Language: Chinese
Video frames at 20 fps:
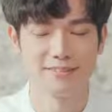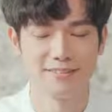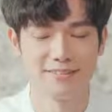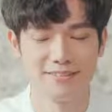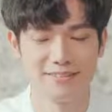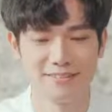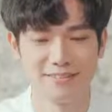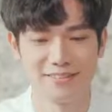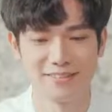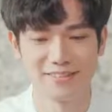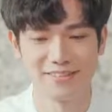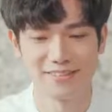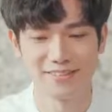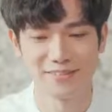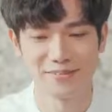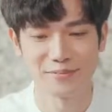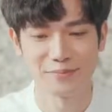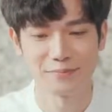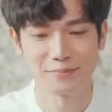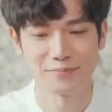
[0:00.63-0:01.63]
嗯，
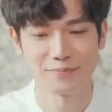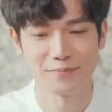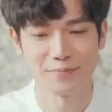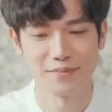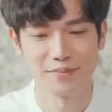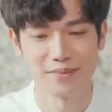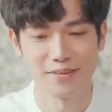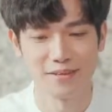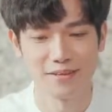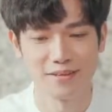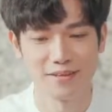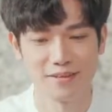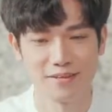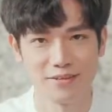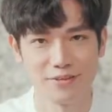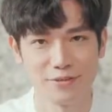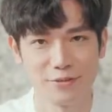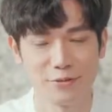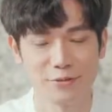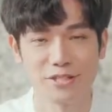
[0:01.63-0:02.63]

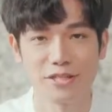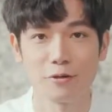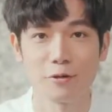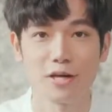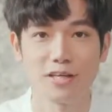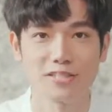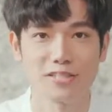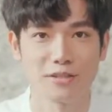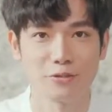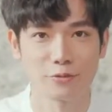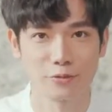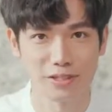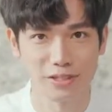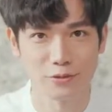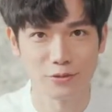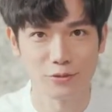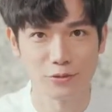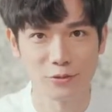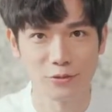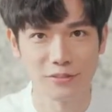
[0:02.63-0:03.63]
有些话想对
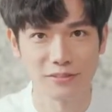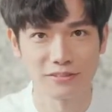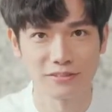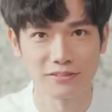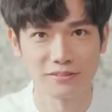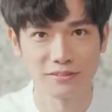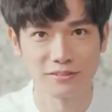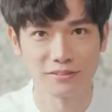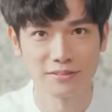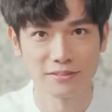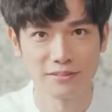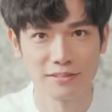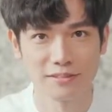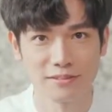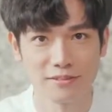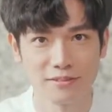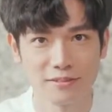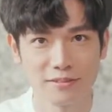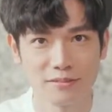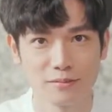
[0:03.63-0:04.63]
你说。
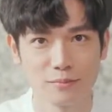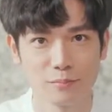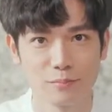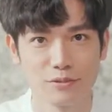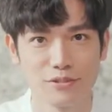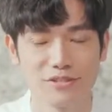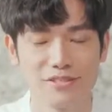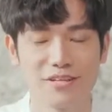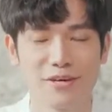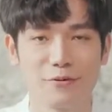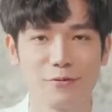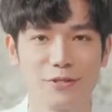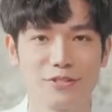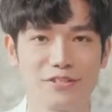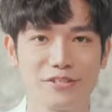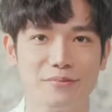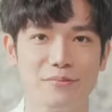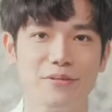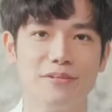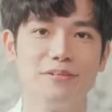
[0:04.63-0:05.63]
不知道
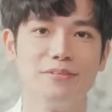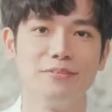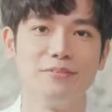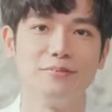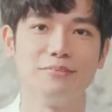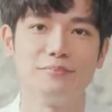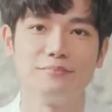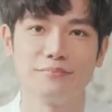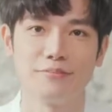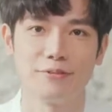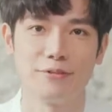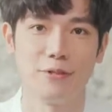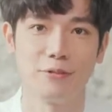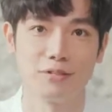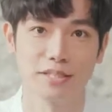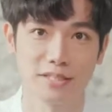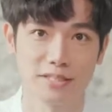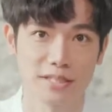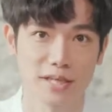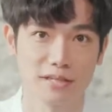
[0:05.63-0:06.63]
为什么，
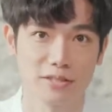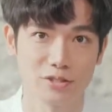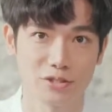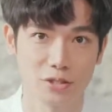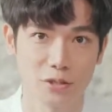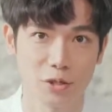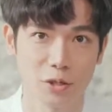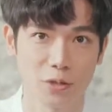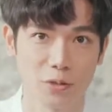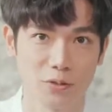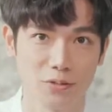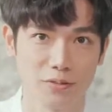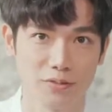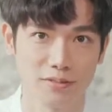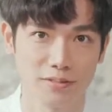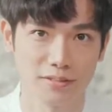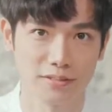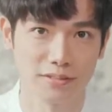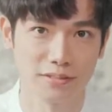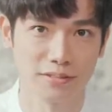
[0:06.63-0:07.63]
有你在的时候，
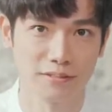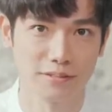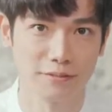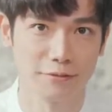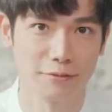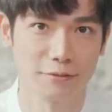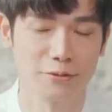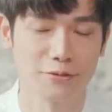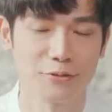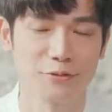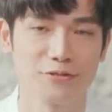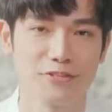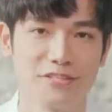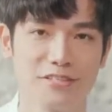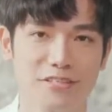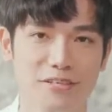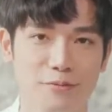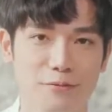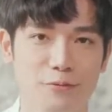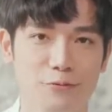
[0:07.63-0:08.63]
我总是
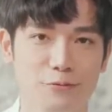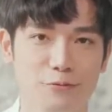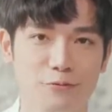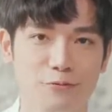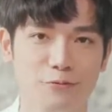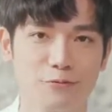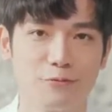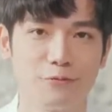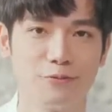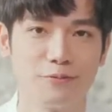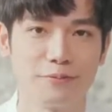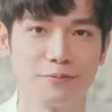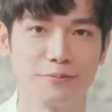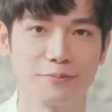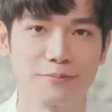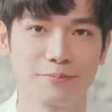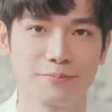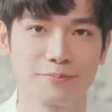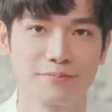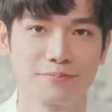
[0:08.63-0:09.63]
特别舒服，
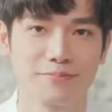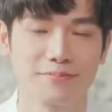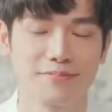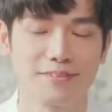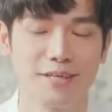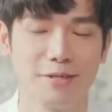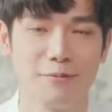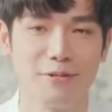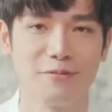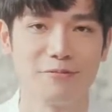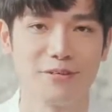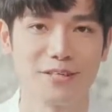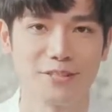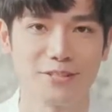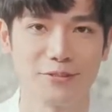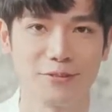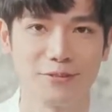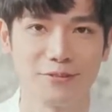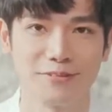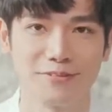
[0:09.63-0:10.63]
特别
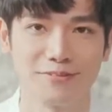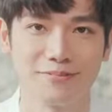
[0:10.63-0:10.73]
放松。